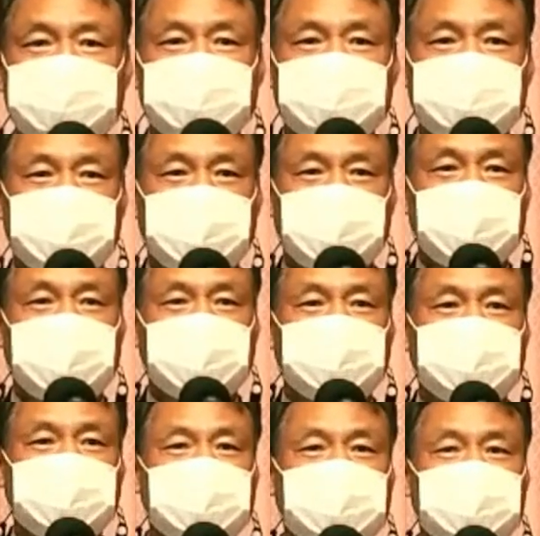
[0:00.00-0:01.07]
한
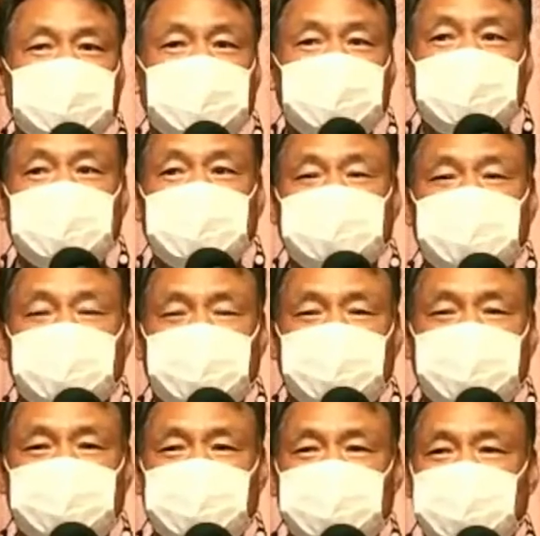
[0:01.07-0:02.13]
복음
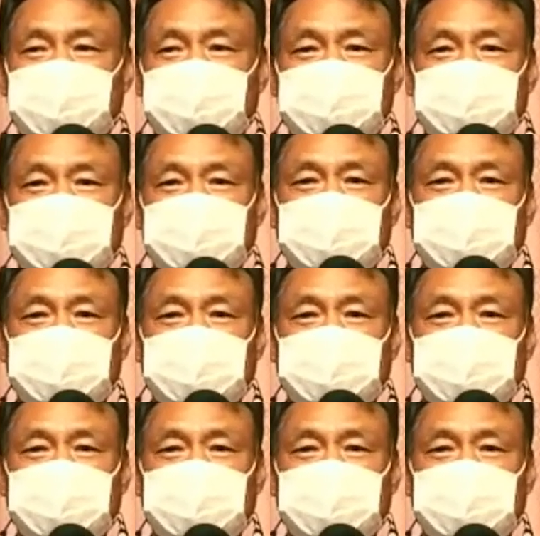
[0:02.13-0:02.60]
들어온 지